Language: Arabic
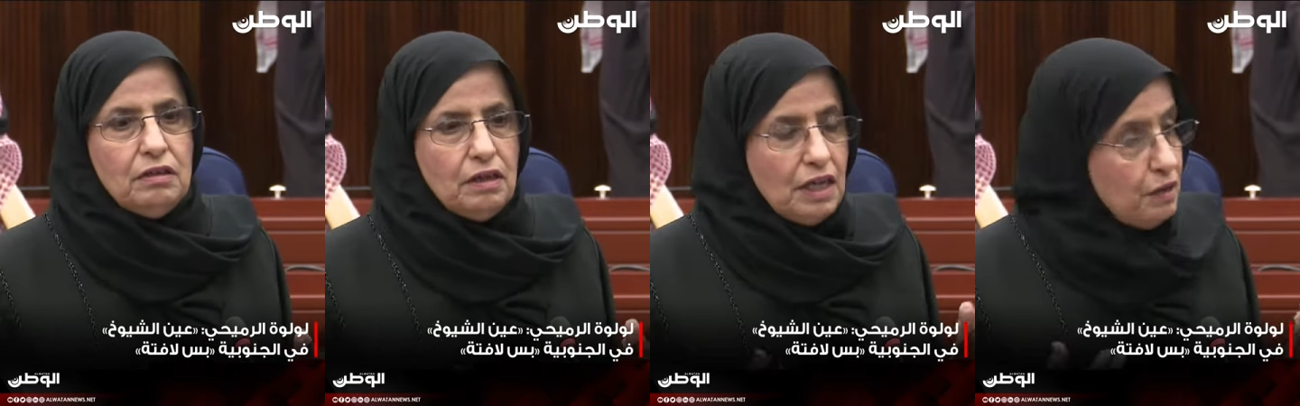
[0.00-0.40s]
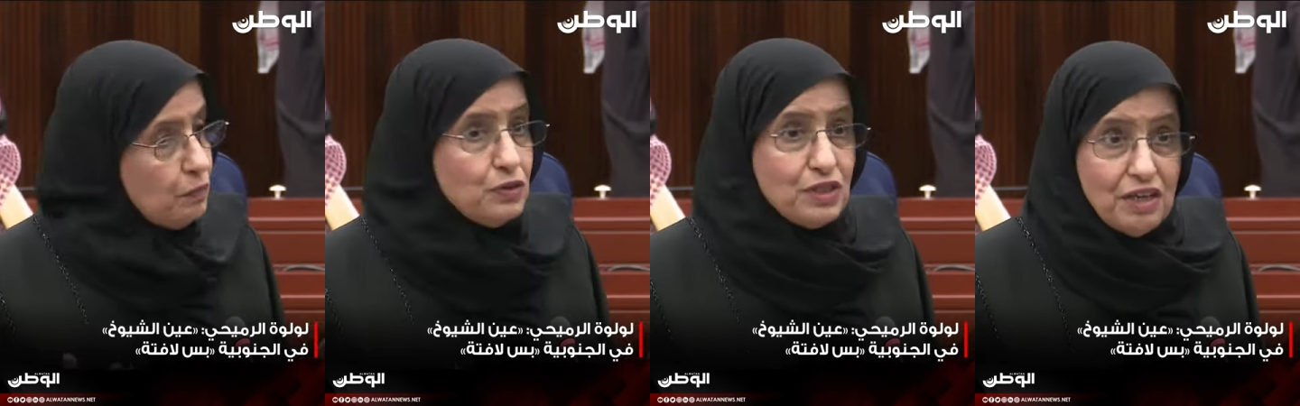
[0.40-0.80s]
عين
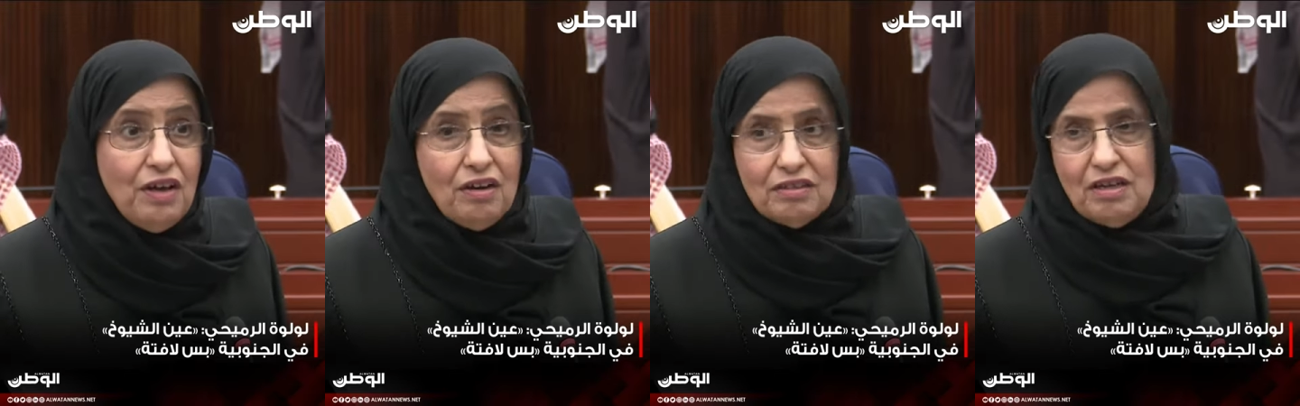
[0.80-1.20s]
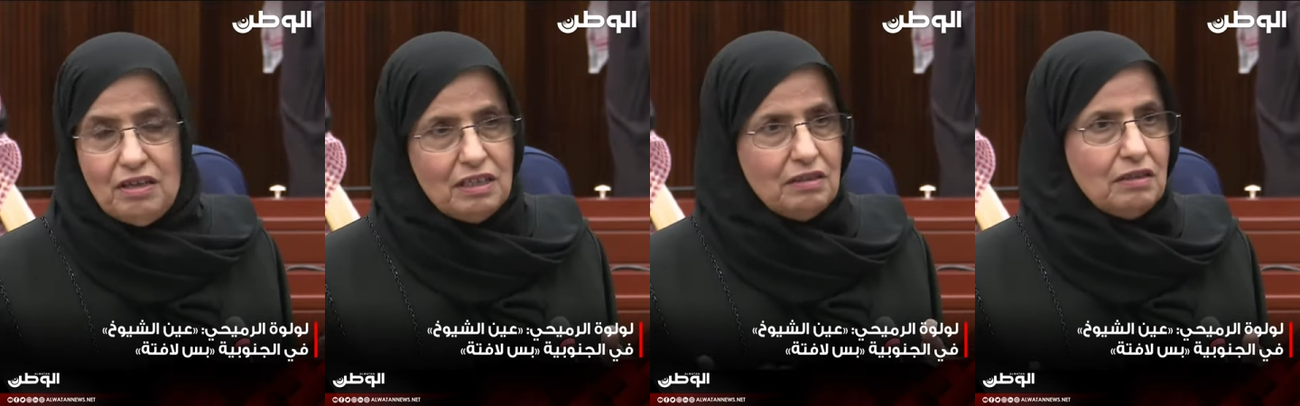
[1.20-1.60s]
بوزيدان
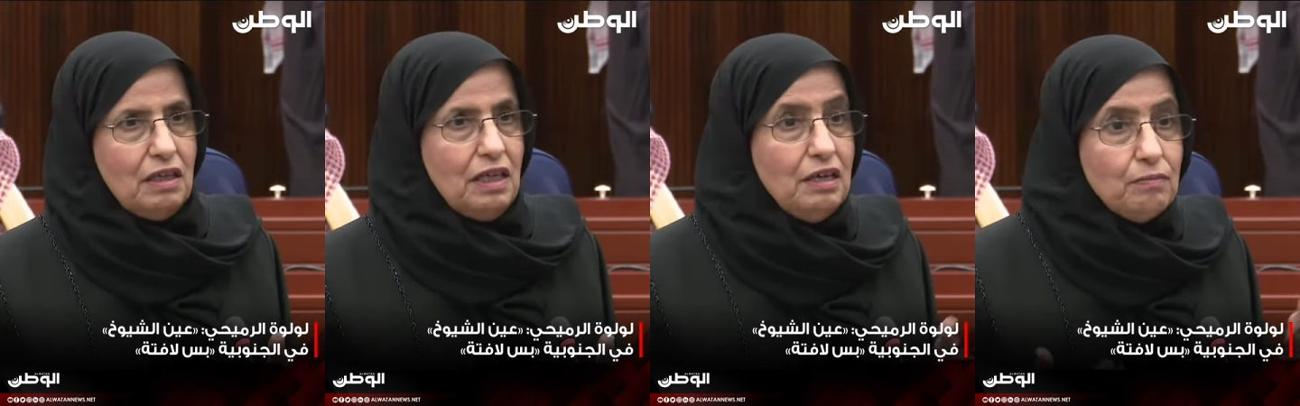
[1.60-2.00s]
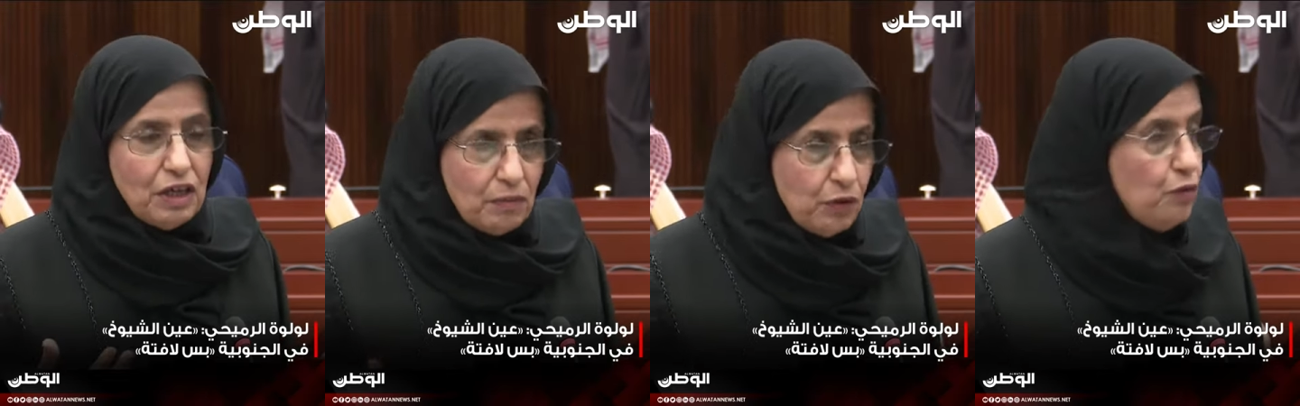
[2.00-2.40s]
كانت عين
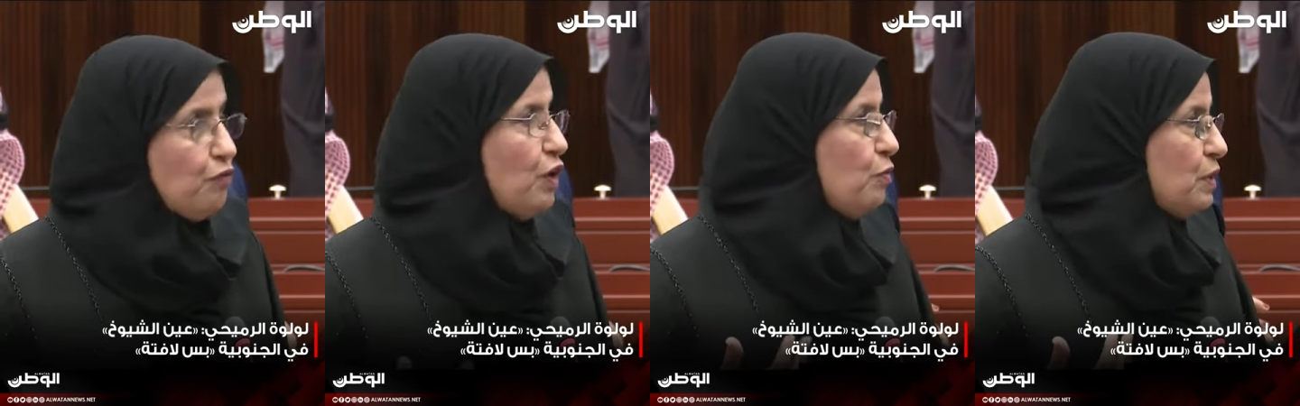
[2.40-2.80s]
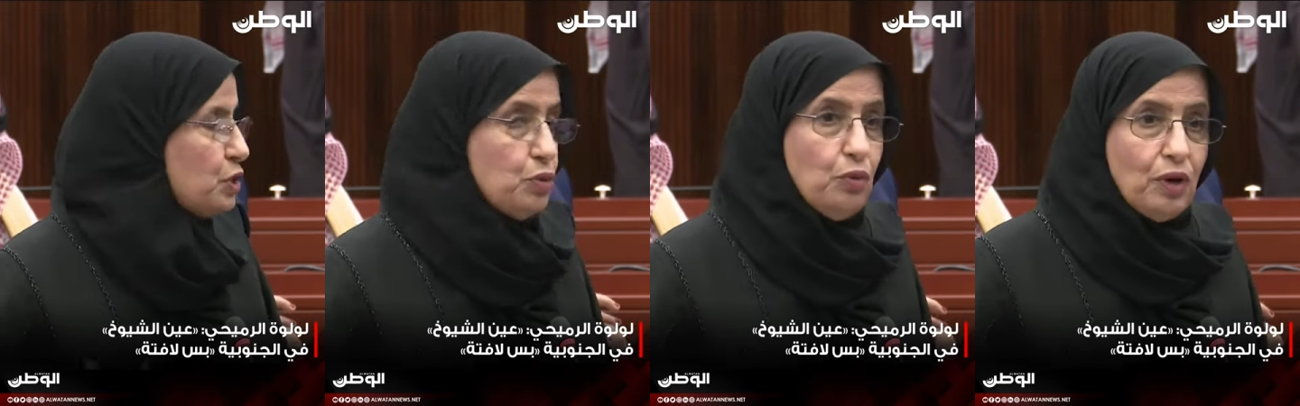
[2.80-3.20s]
معروفة
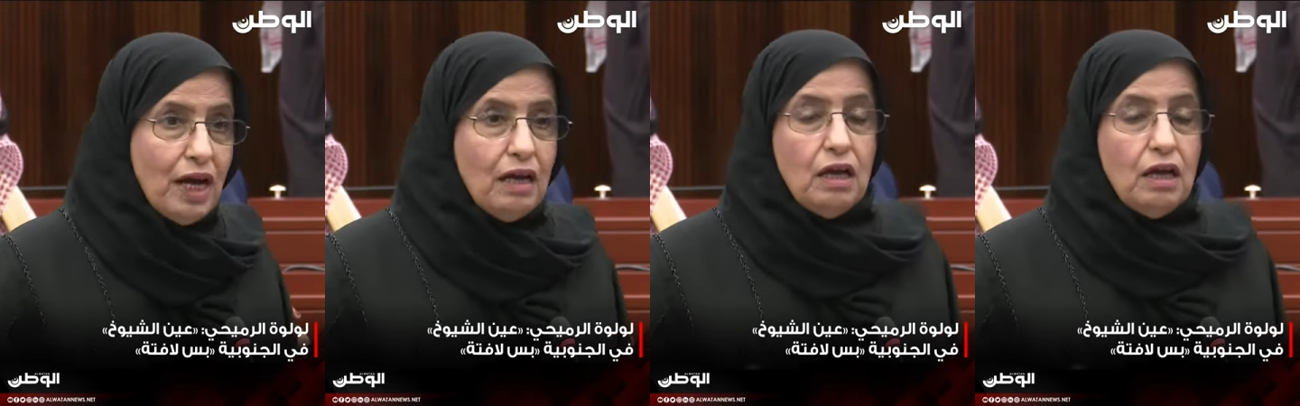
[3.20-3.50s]
ومشهورة